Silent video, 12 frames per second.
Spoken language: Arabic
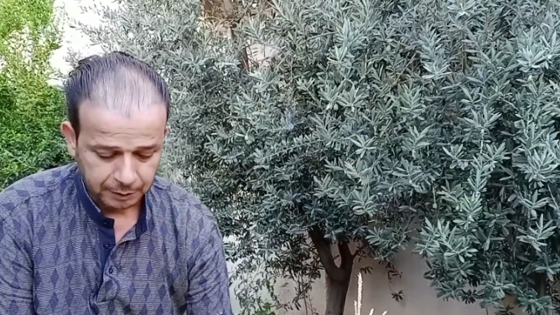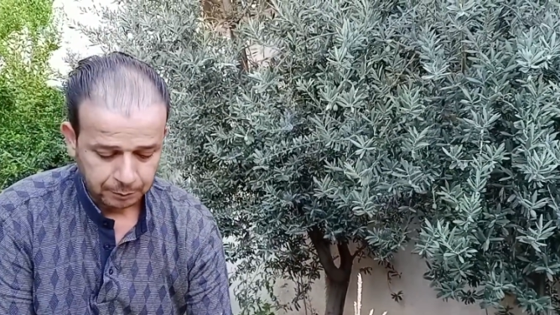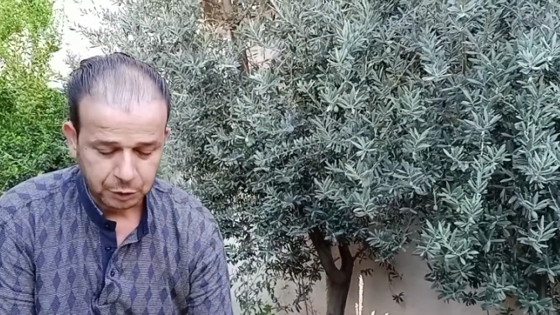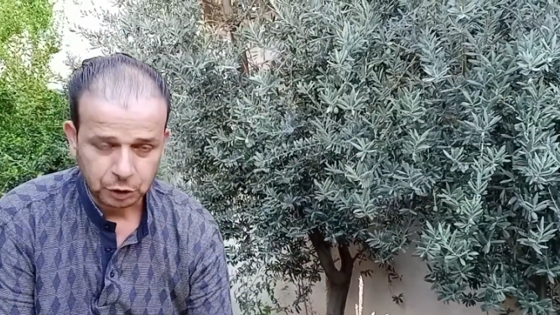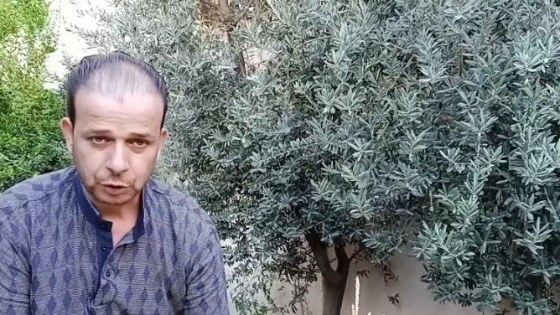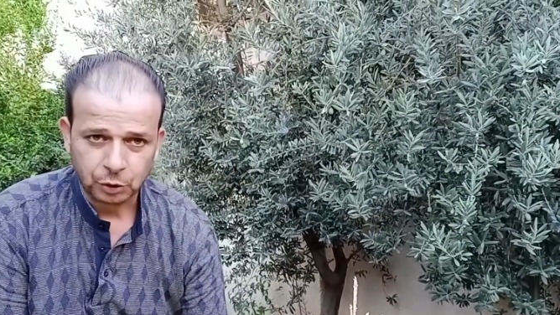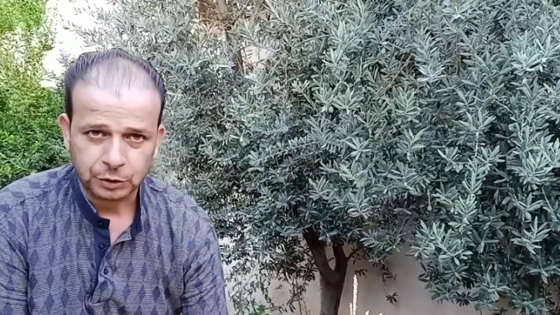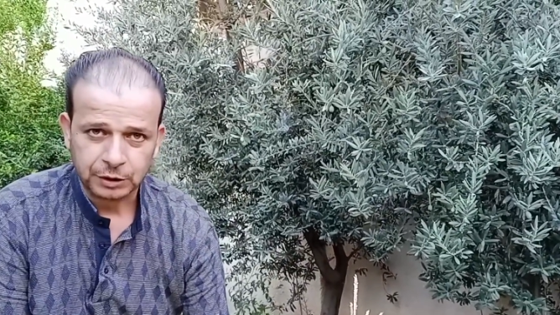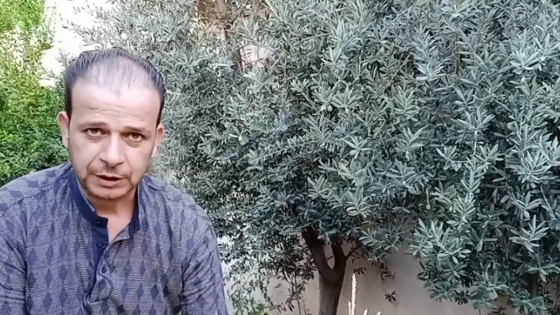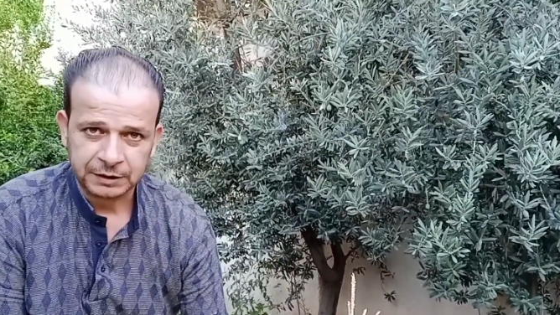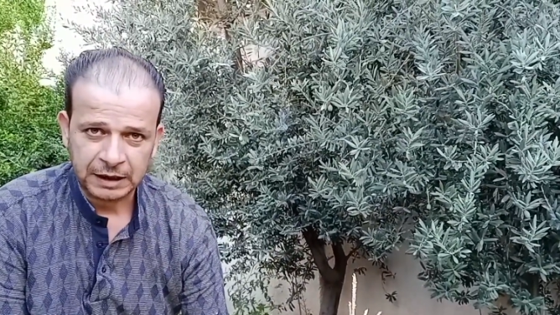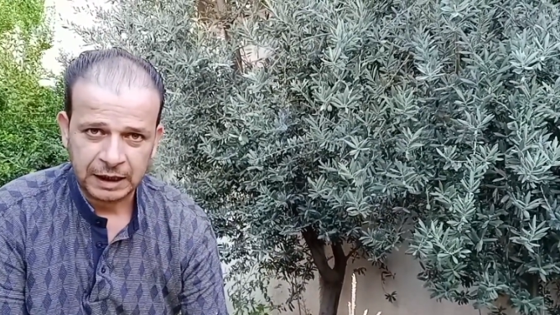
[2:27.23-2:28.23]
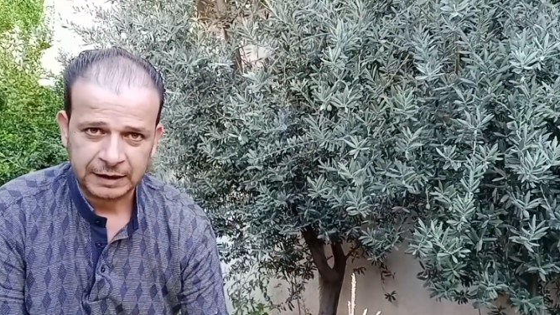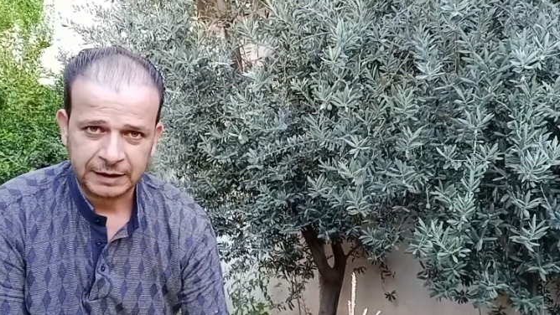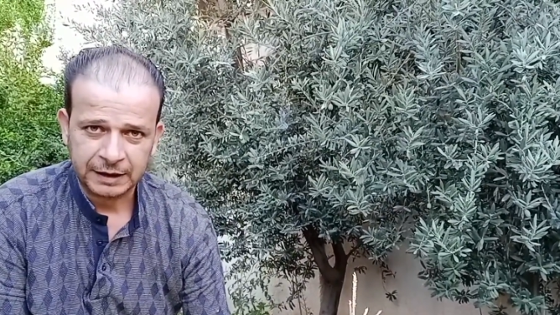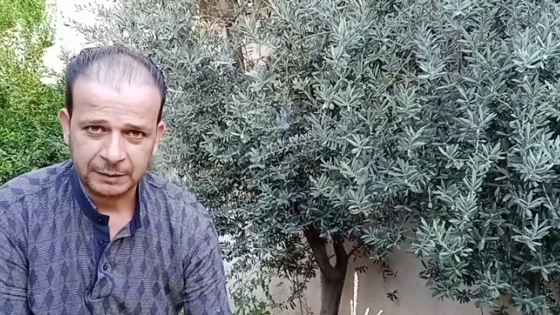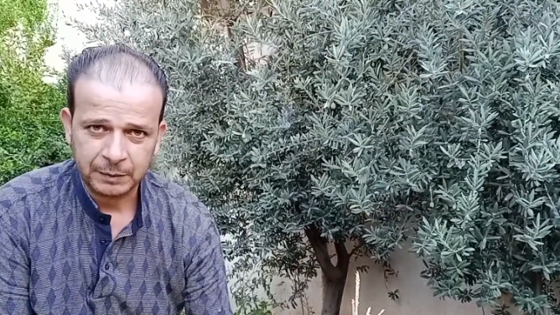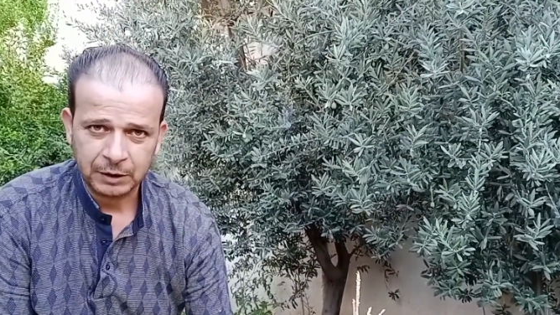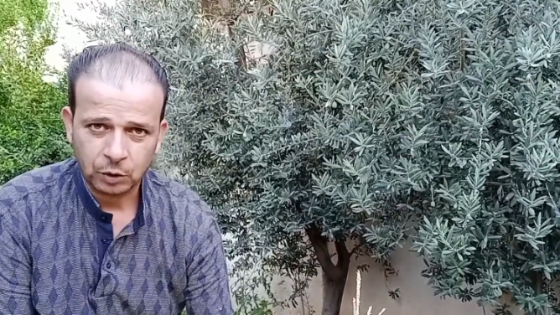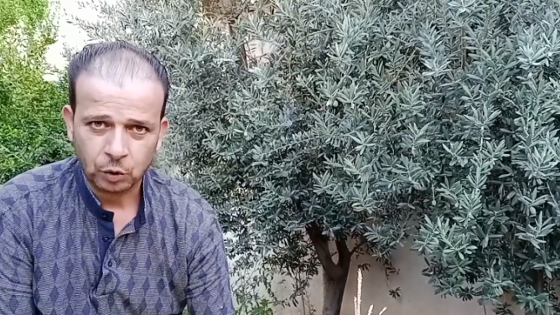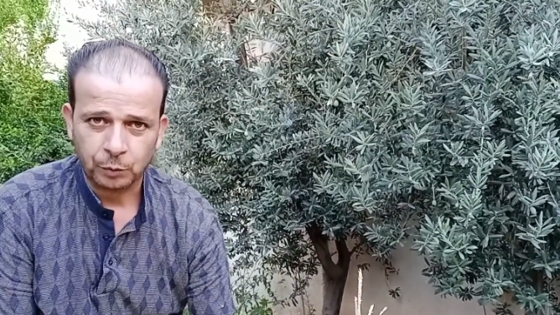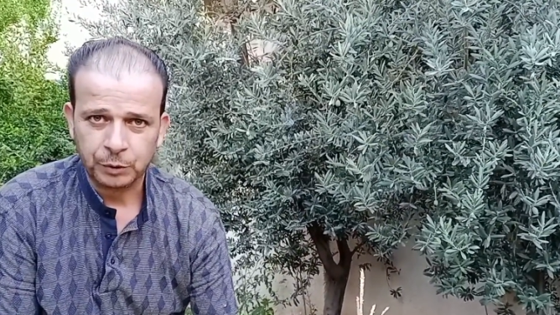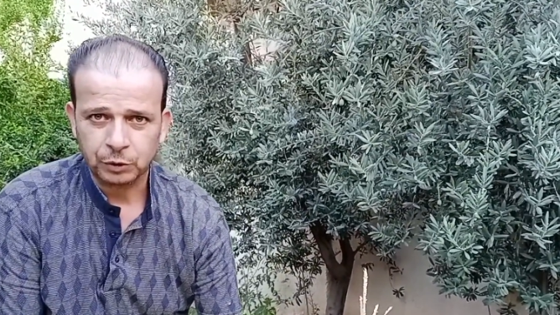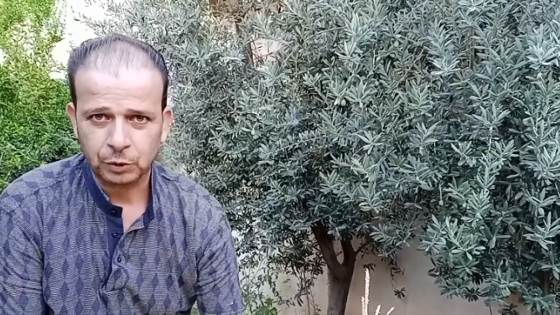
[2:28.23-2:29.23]
بيطرد هذا النمل
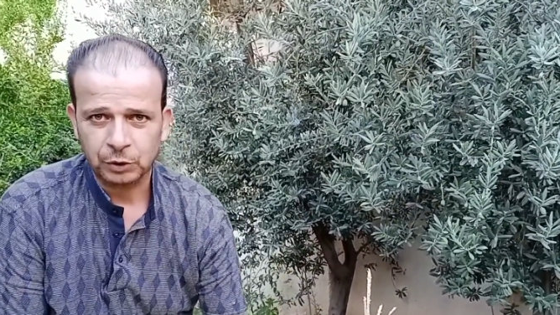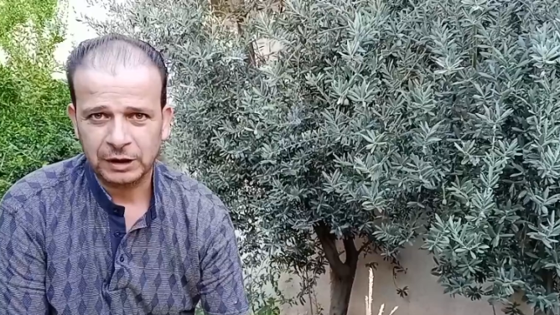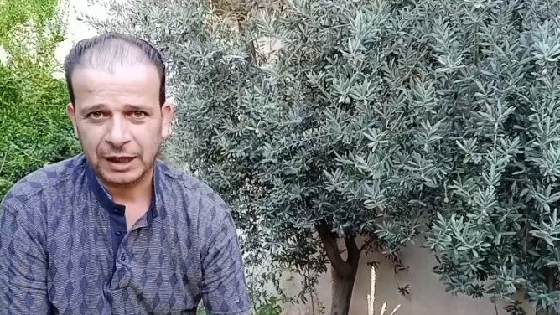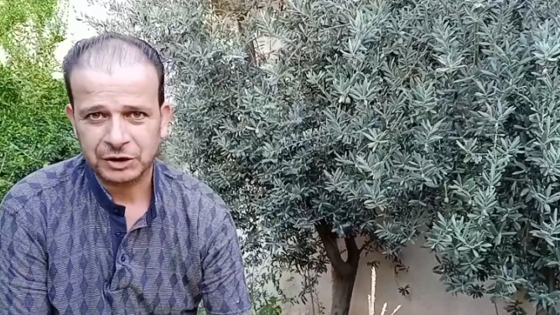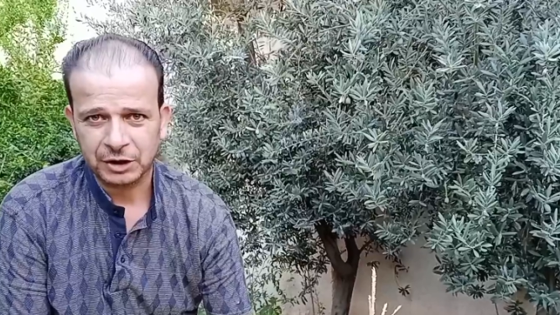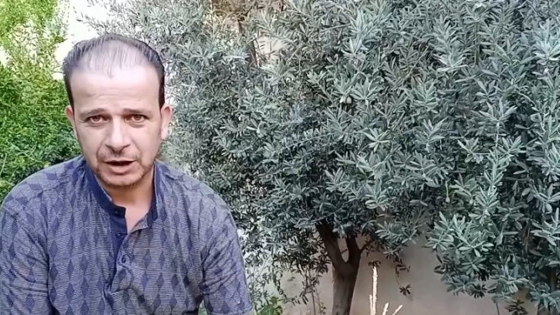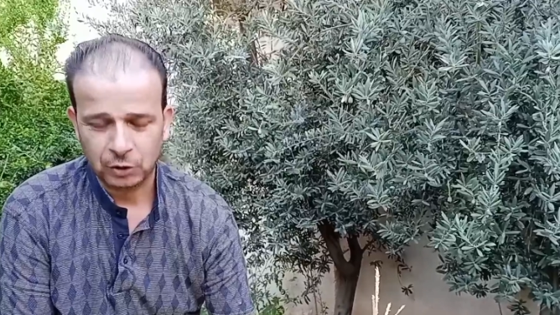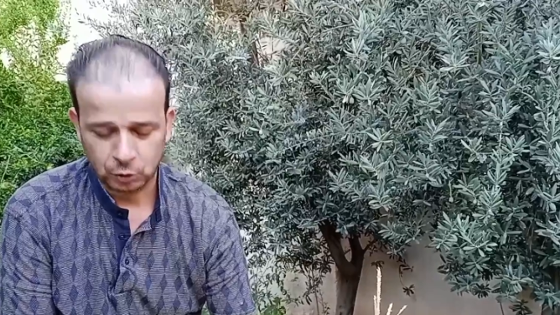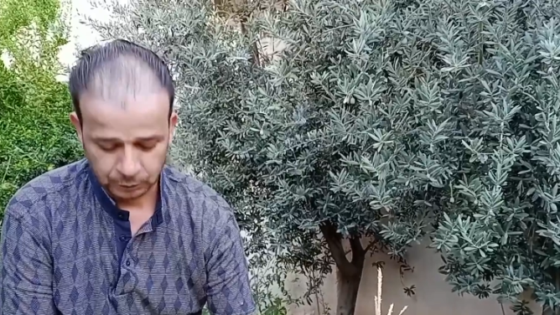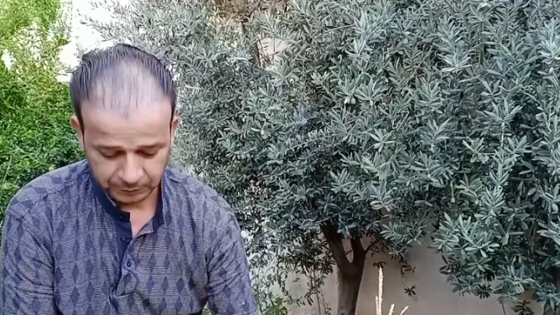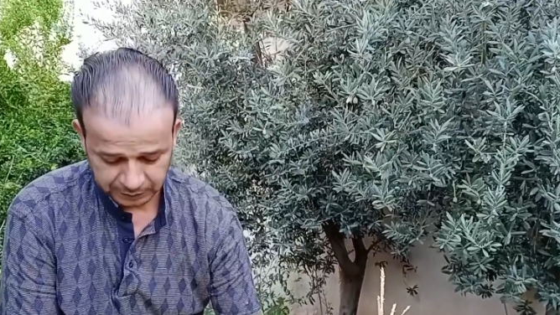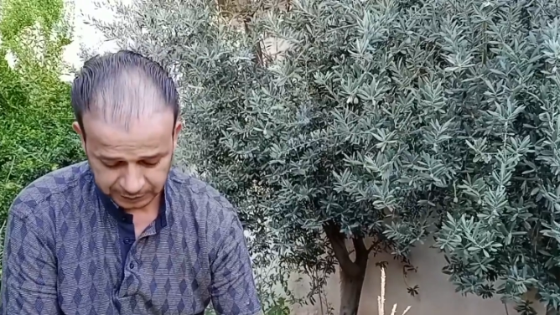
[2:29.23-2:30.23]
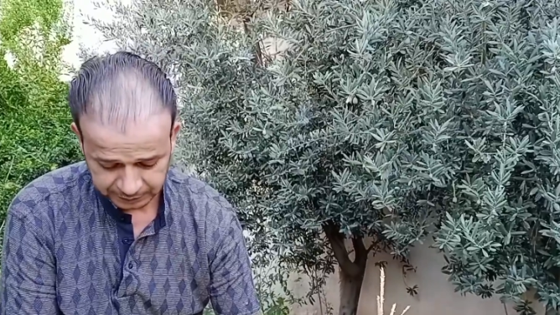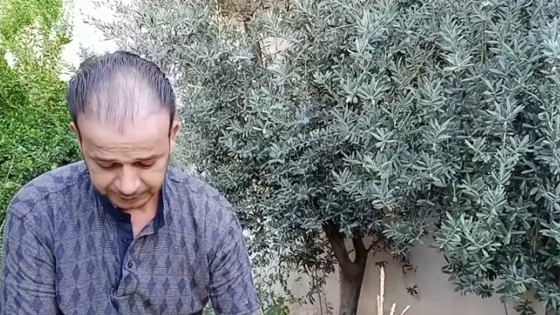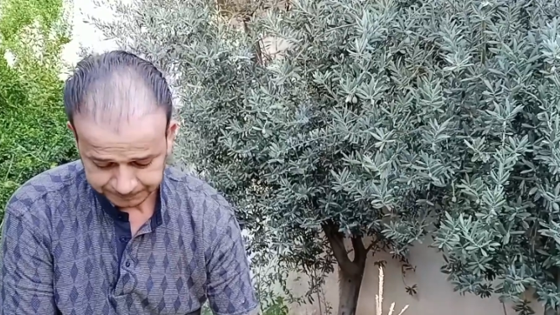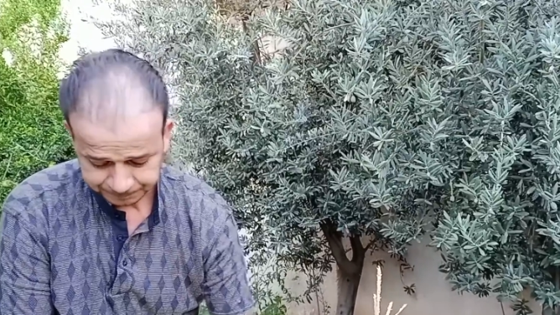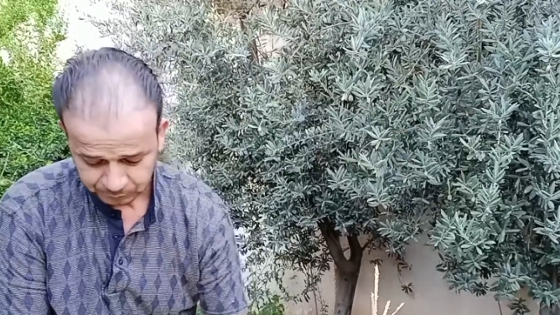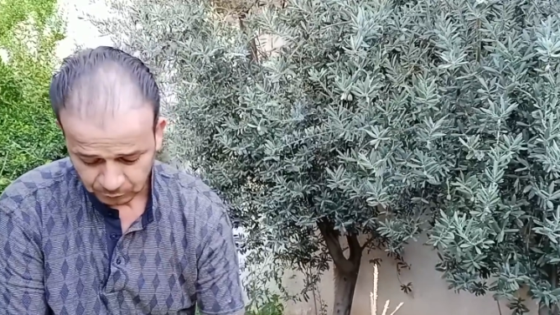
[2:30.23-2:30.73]
وبيطرد الحشرات الطفيليه